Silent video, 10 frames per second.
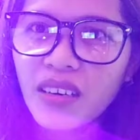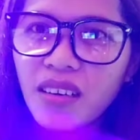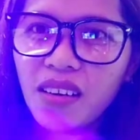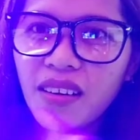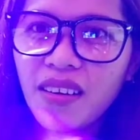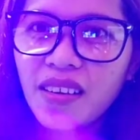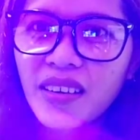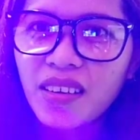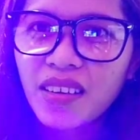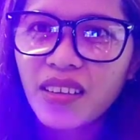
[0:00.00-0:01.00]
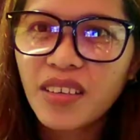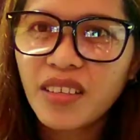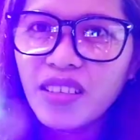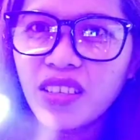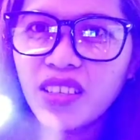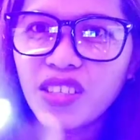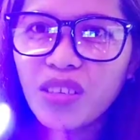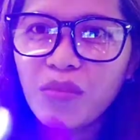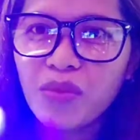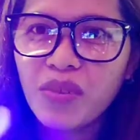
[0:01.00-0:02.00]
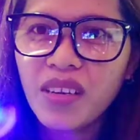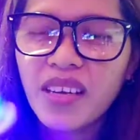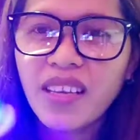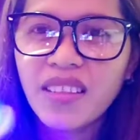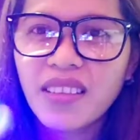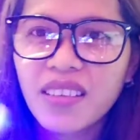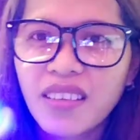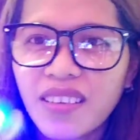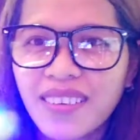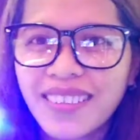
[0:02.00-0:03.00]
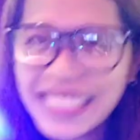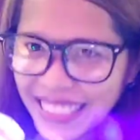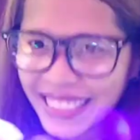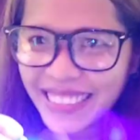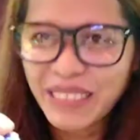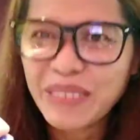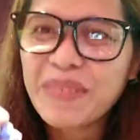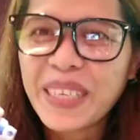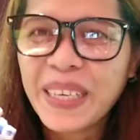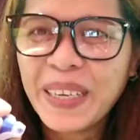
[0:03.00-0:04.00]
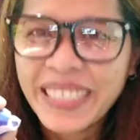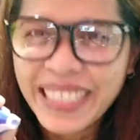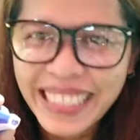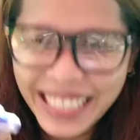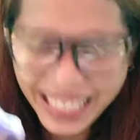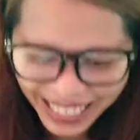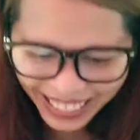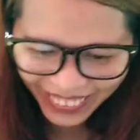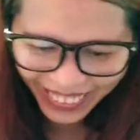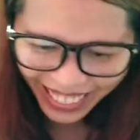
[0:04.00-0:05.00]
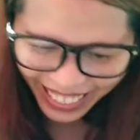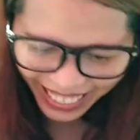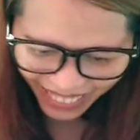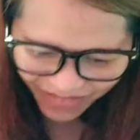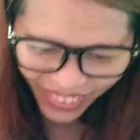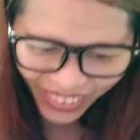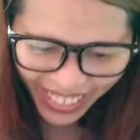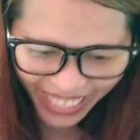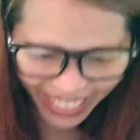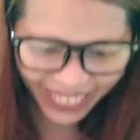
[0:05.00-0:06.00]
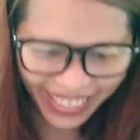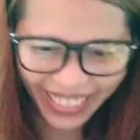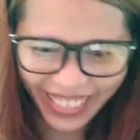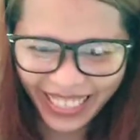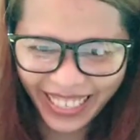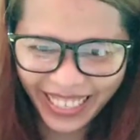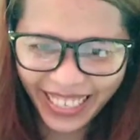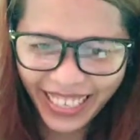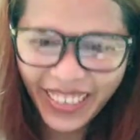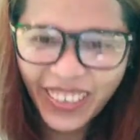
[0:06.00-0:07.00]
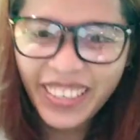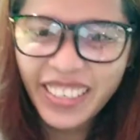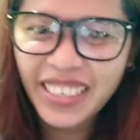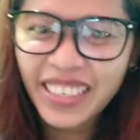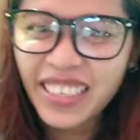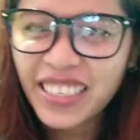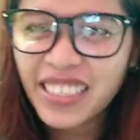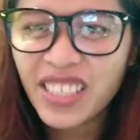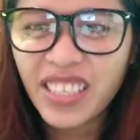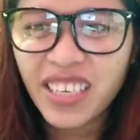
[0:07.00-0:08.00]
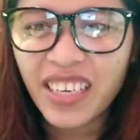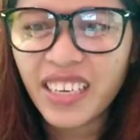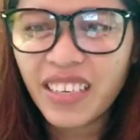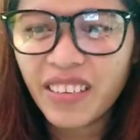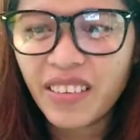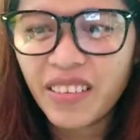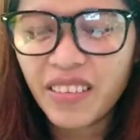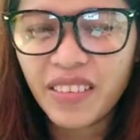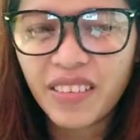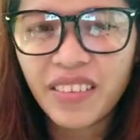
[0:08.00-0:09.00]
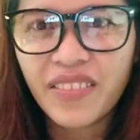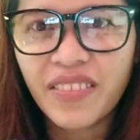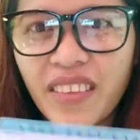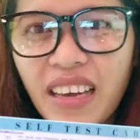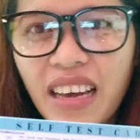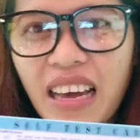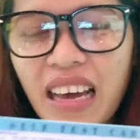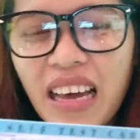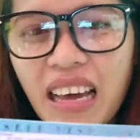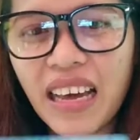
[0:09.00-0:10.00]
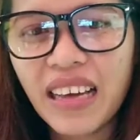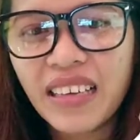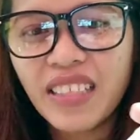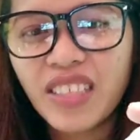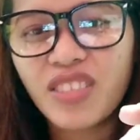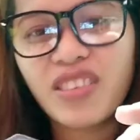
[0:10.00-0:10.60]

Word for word: ala na na siya blue light. Hmm, murag sa buang noon eh. Kani siya. Ah, so